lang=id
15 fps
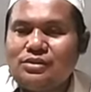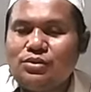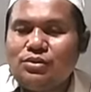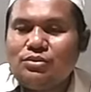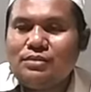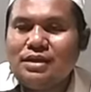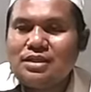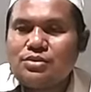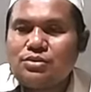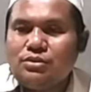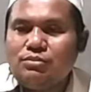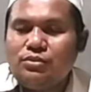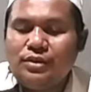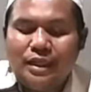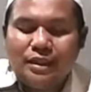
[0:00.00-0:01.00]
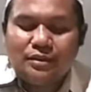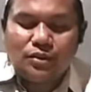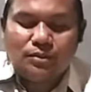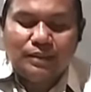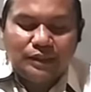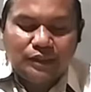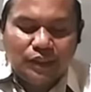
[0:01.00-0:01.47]
itu masuk bulan
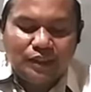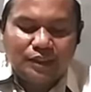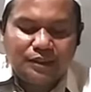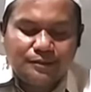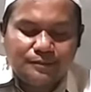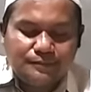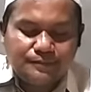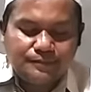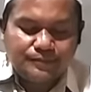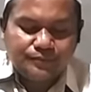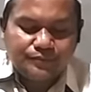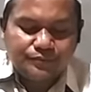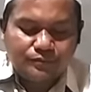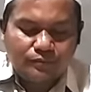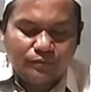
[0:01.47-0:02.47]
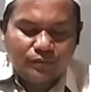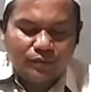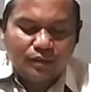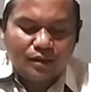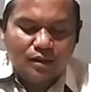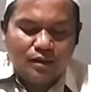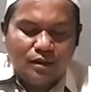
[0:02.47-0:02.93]
Ramadan
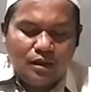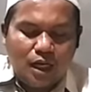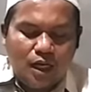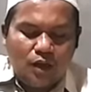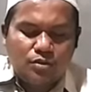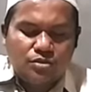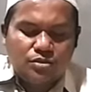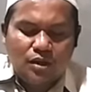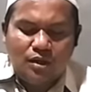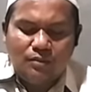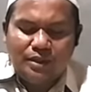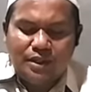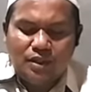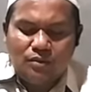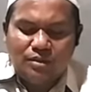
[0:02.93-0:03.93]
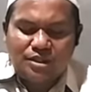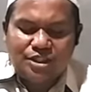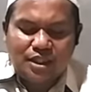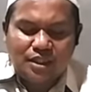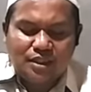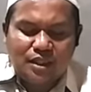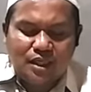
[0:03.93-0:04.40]

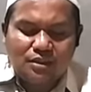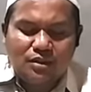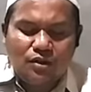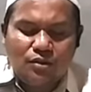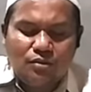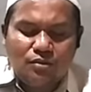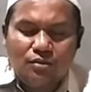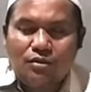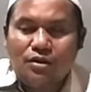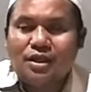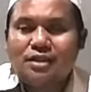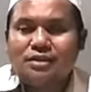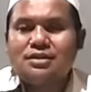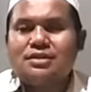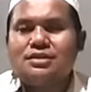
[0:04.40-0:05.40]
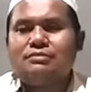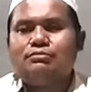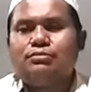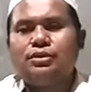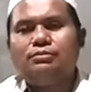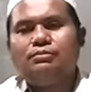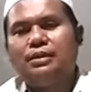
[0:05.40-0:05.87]
atau orang
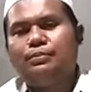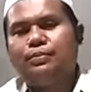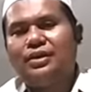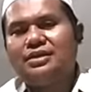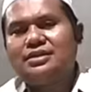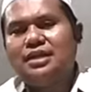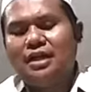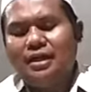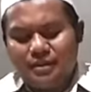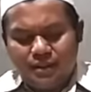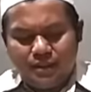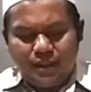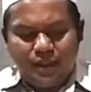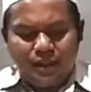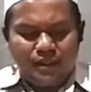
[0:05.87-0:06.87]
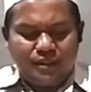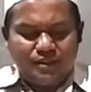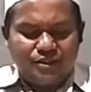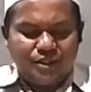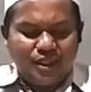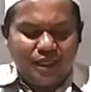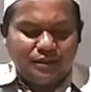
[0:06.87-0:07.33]
tersebut berpuasa di hari
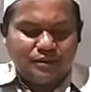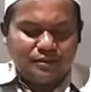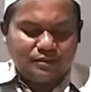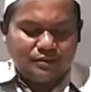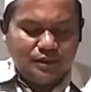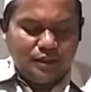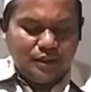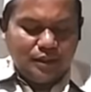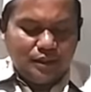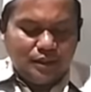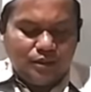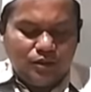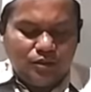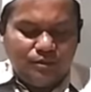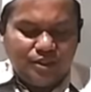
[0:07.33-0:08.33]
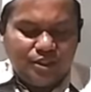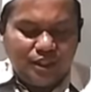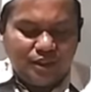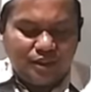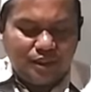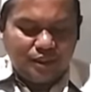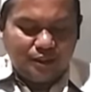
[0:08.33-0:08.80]
syak يوم
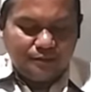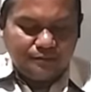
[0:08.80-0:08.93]
الشك